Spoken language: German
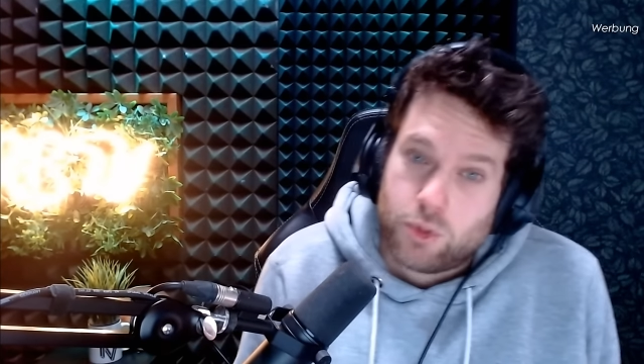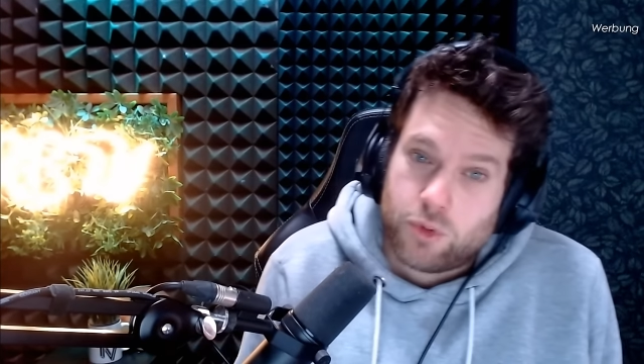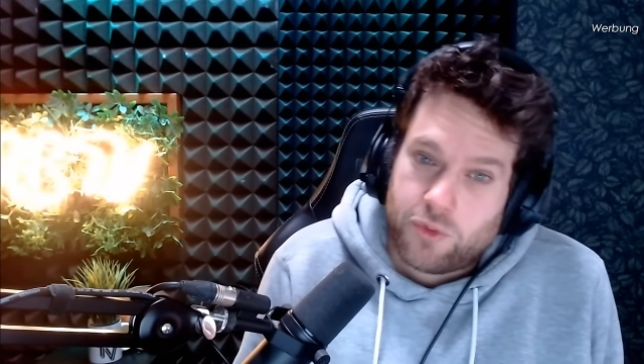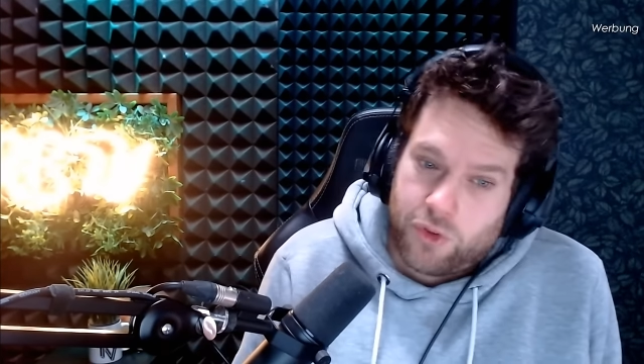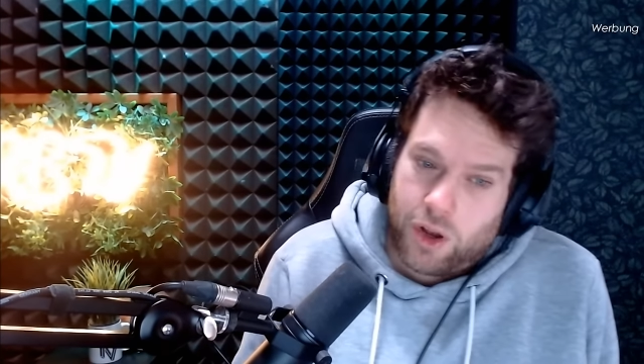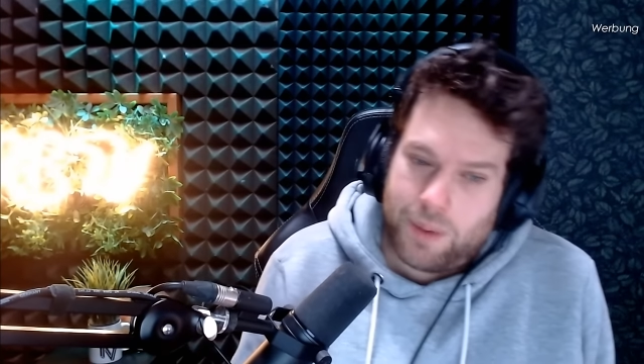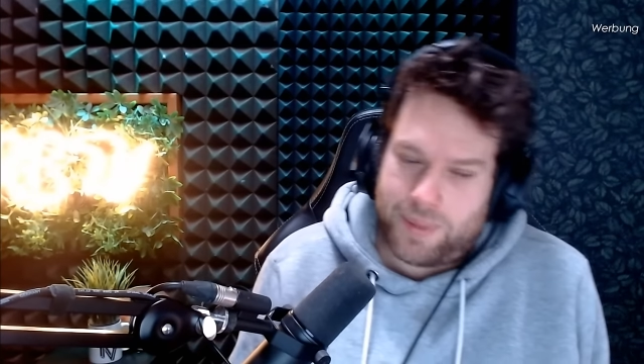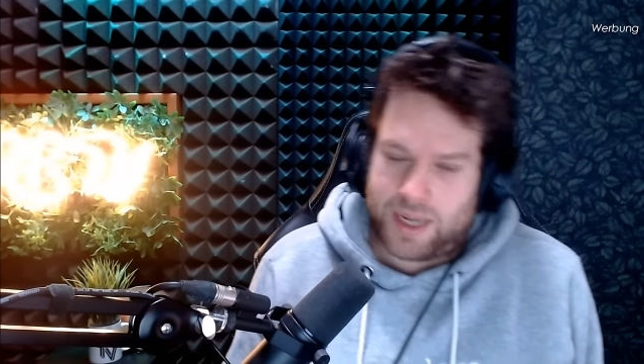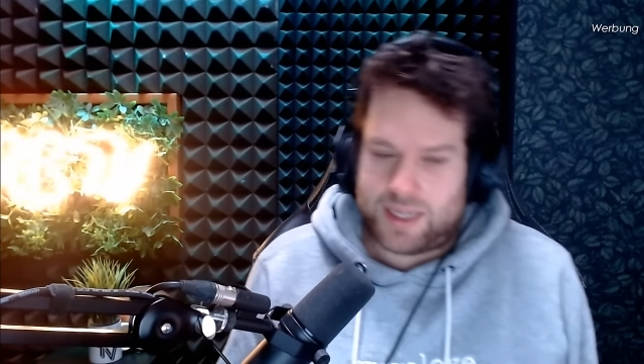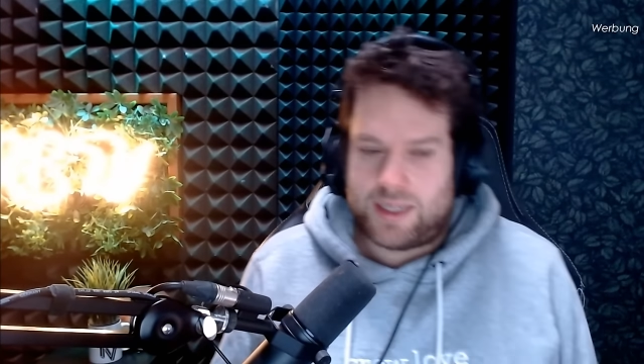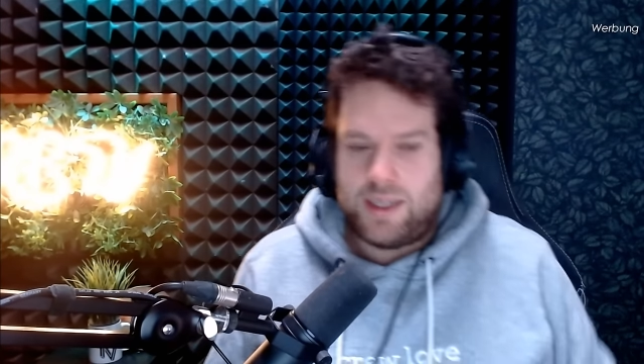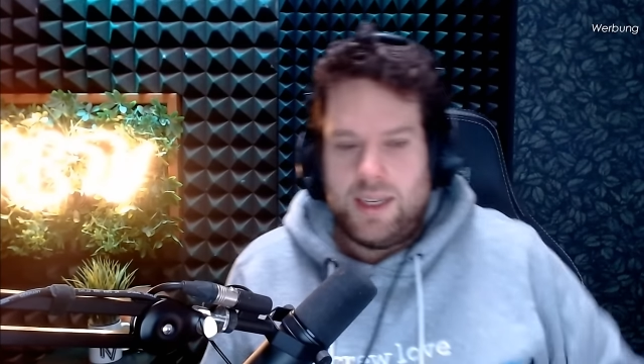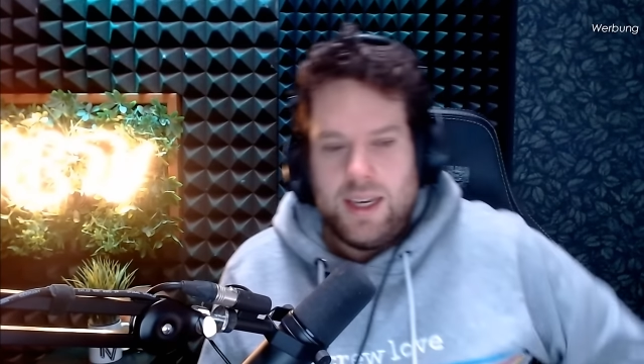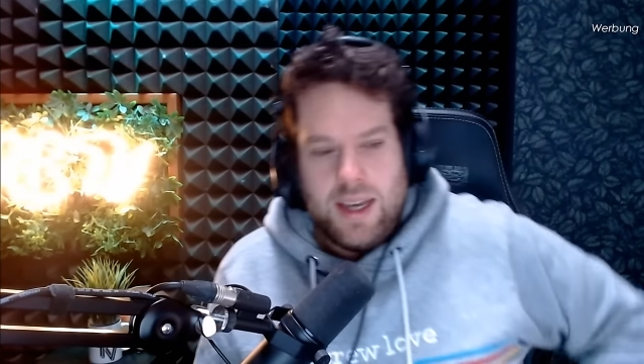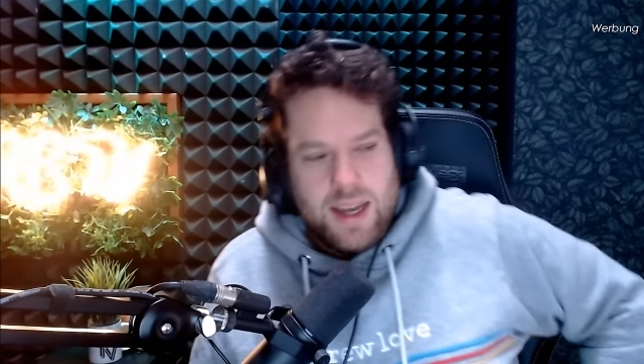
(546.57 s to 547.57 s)
Minuten voll machen.
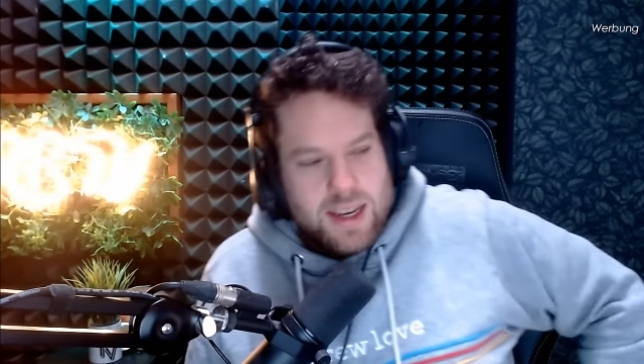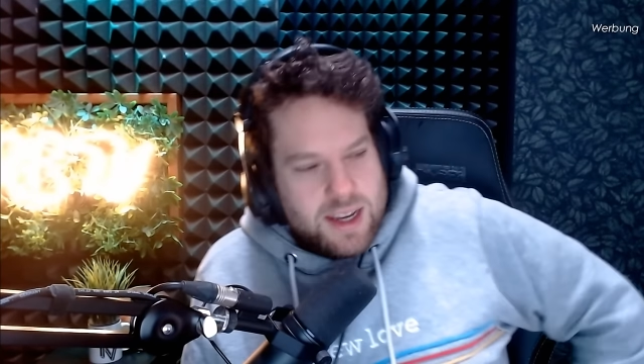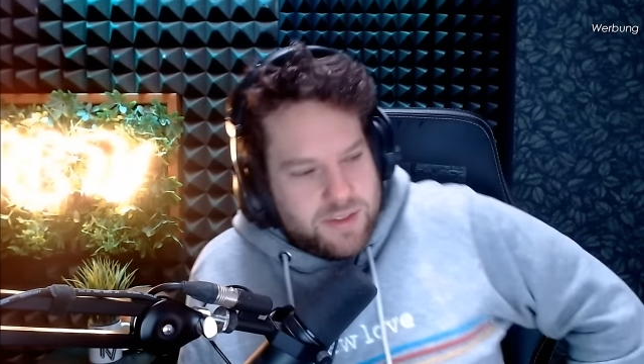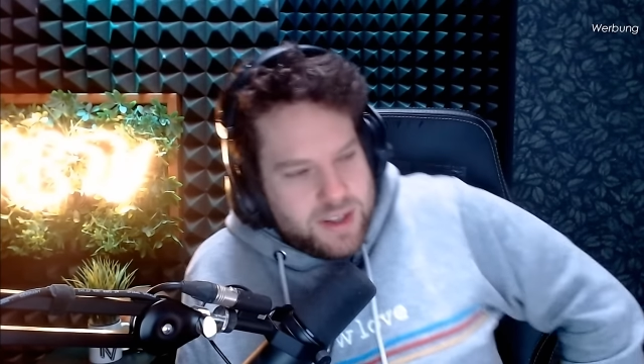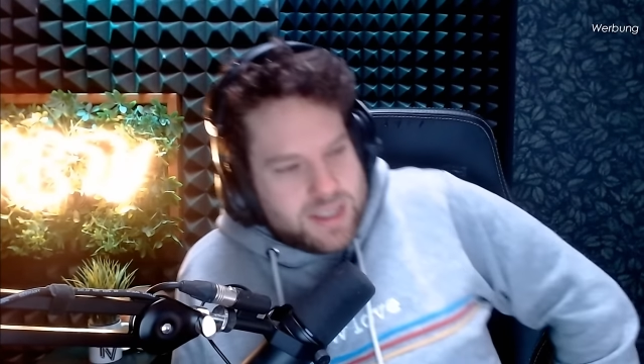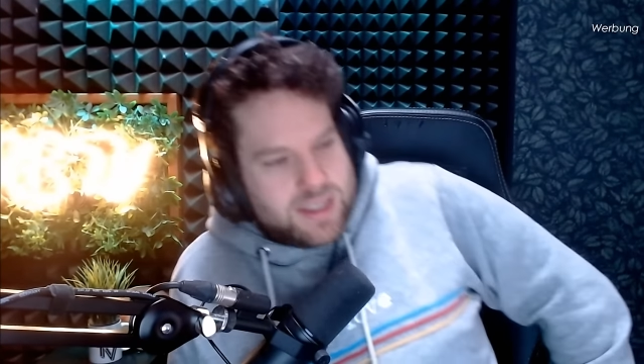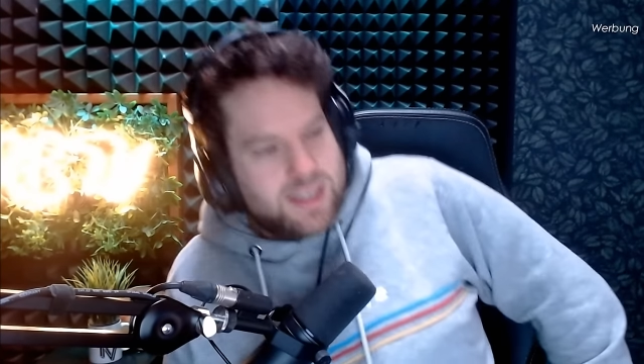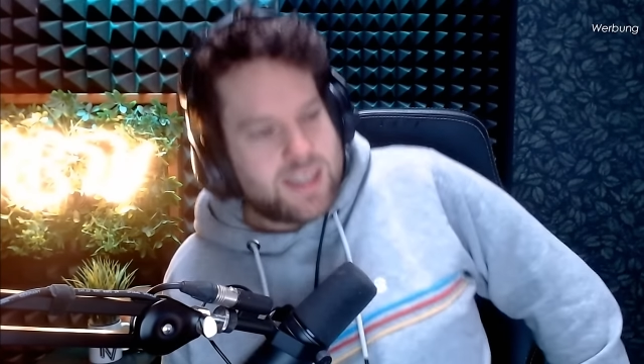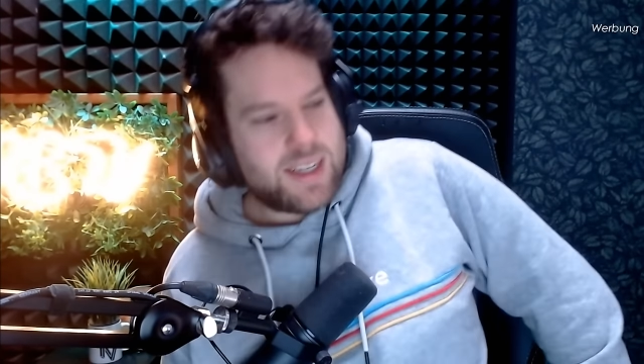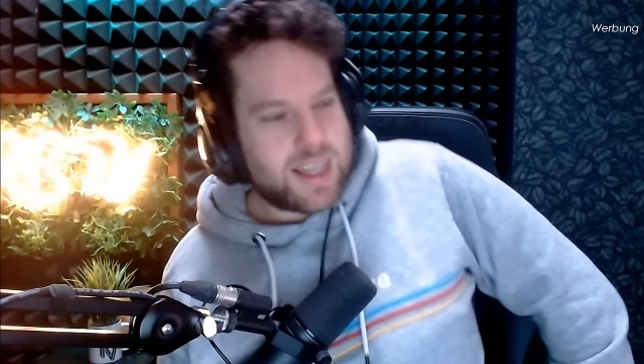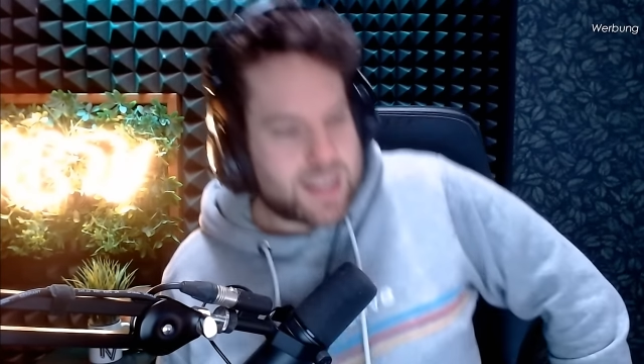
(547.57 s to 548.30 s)
Da willst du nicht